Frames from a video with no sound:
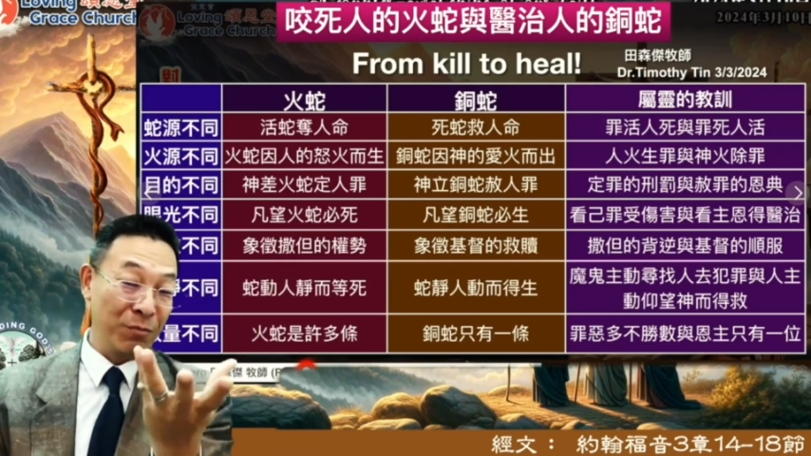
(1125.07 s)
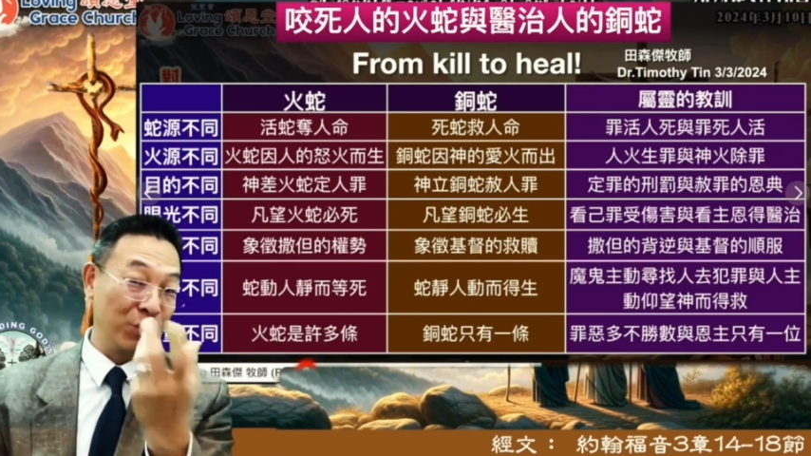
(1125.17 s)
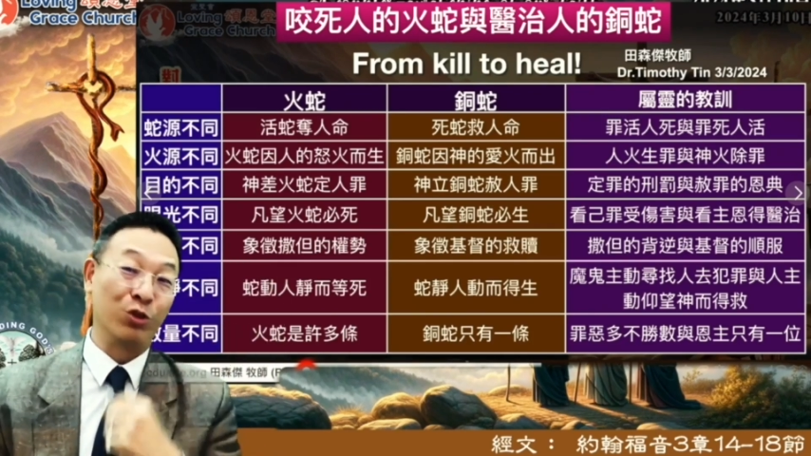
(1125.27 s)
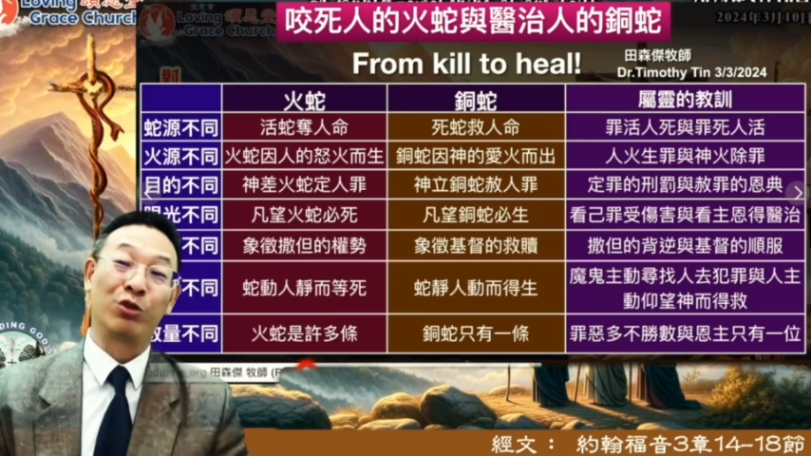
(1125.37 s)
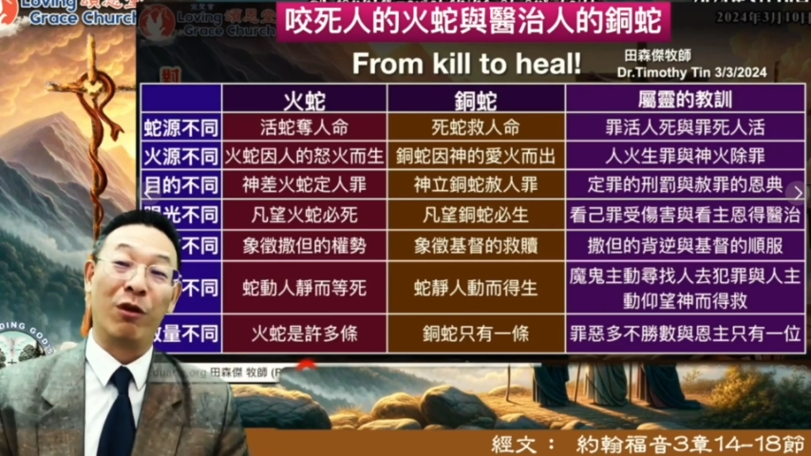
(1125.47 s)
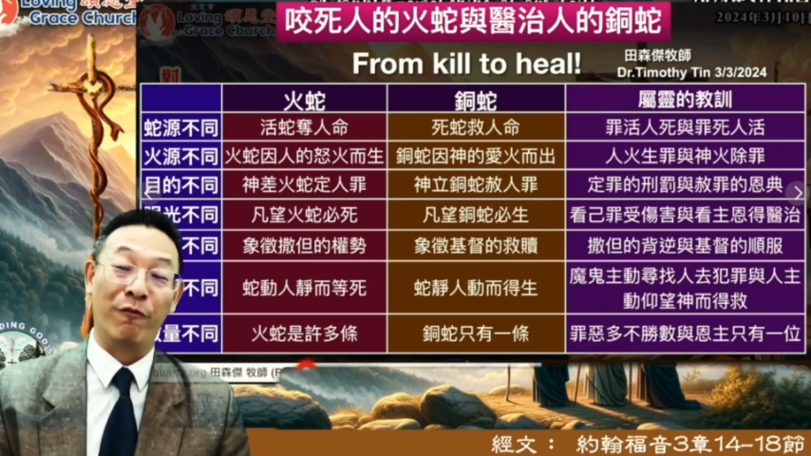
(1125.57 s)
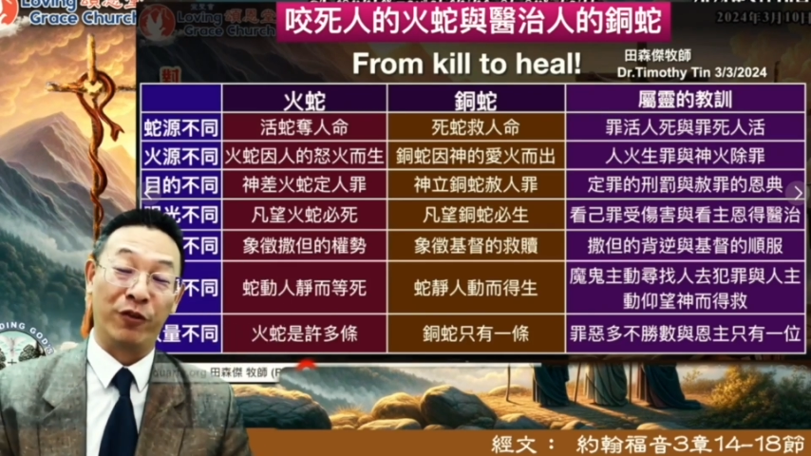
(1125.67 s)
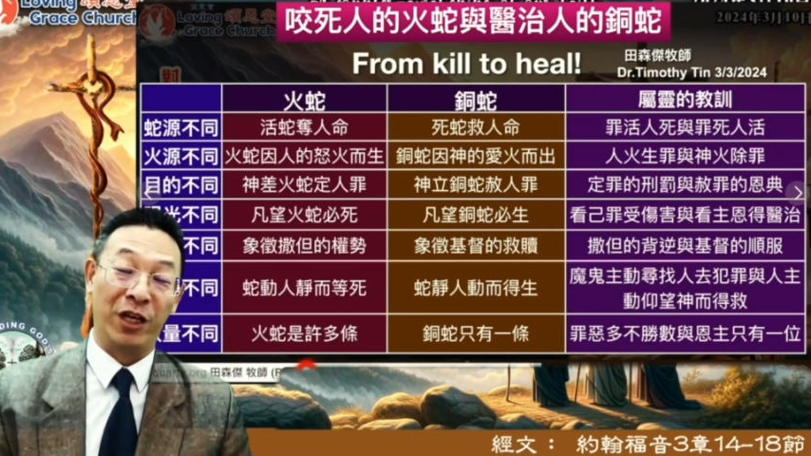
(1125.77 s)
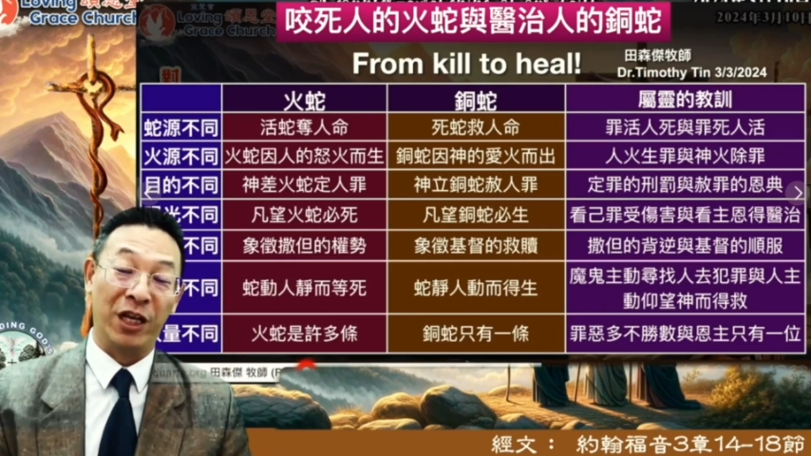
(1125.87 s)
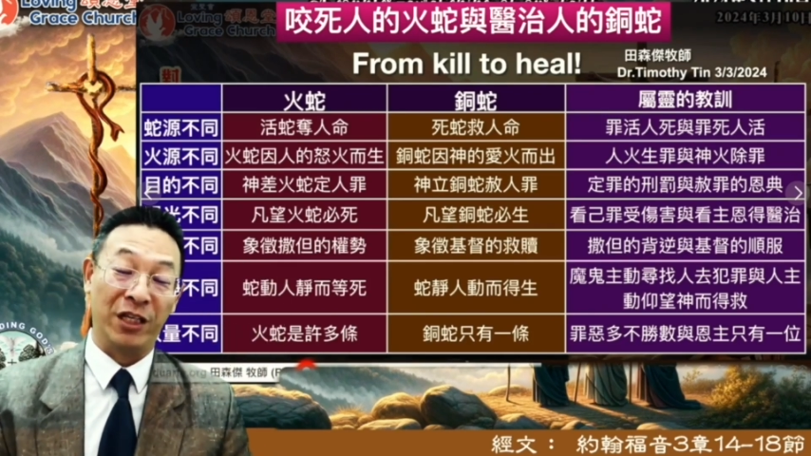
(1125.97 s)
不就是顺
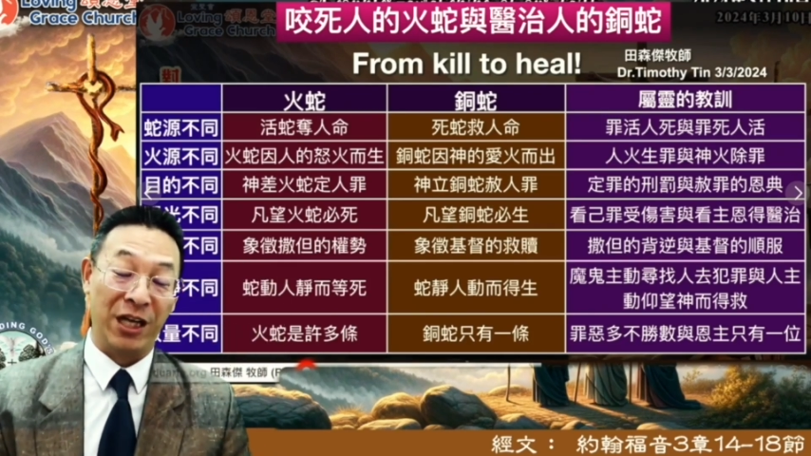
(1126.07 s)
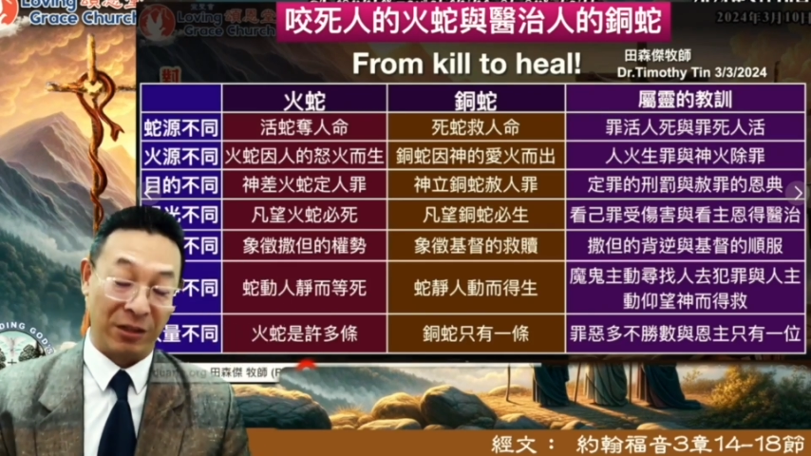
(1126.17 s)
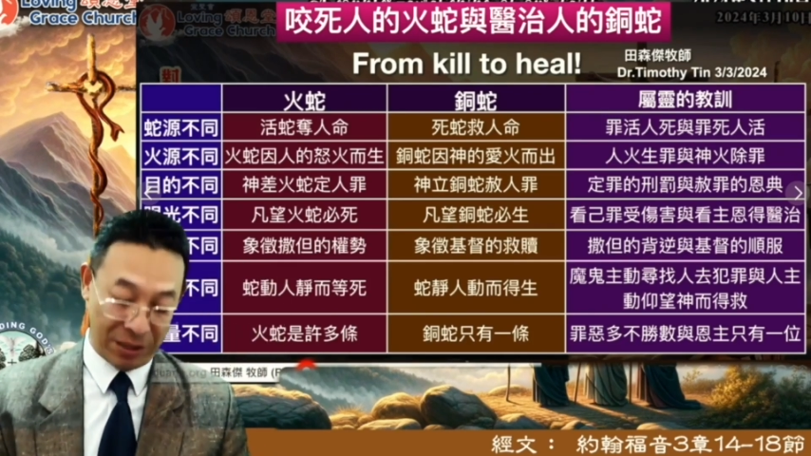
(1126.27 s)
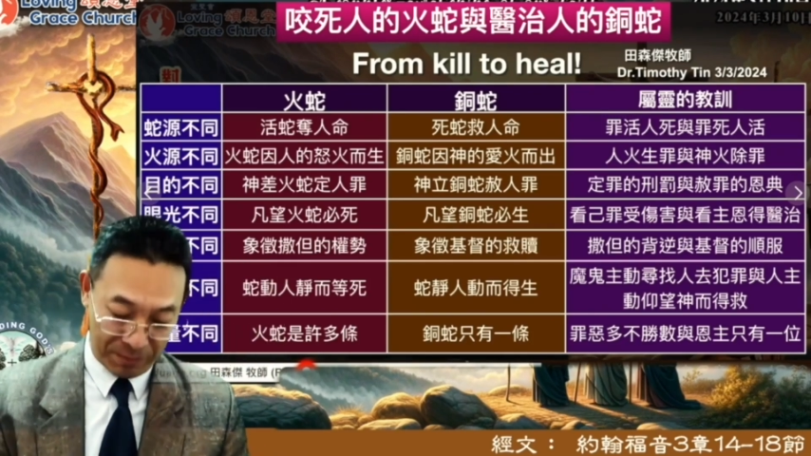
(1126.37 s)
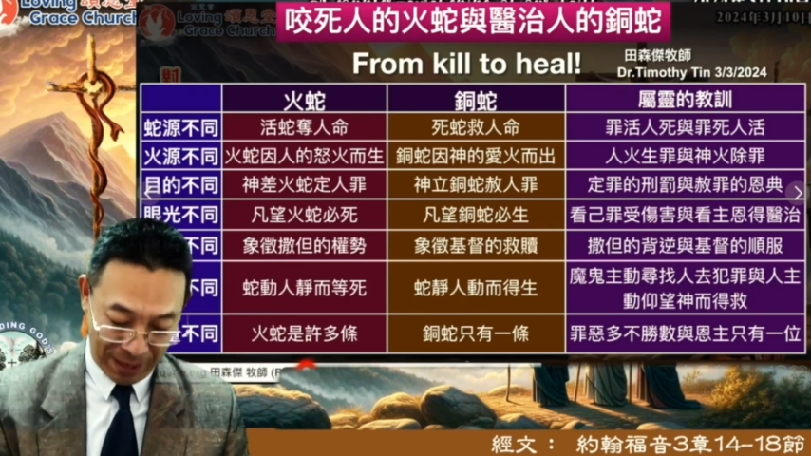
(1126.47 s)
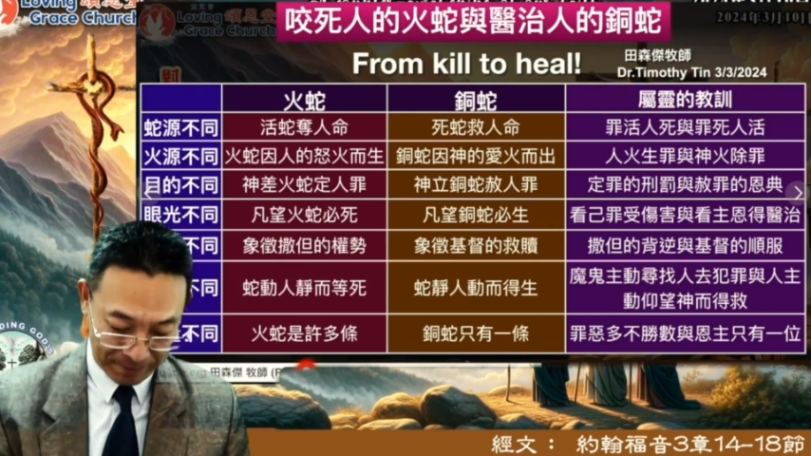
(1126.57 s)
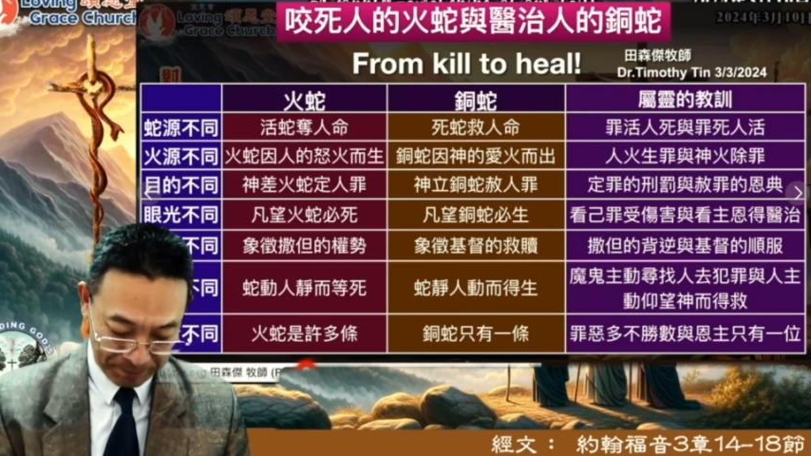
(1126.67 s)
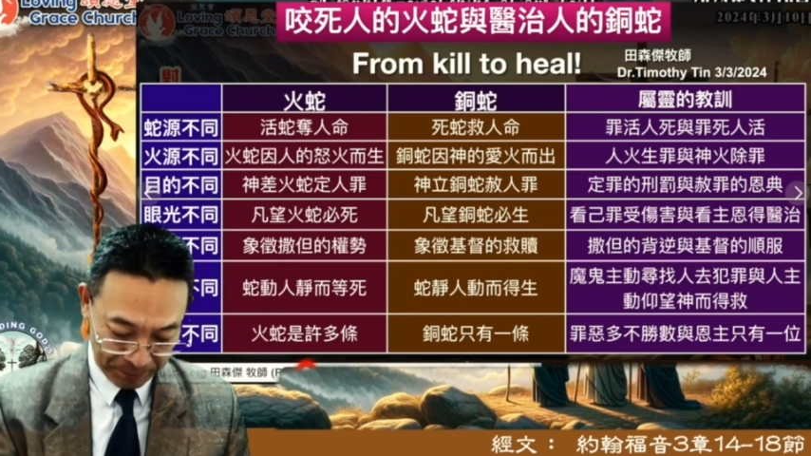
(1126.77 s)
服的一个象征嘛？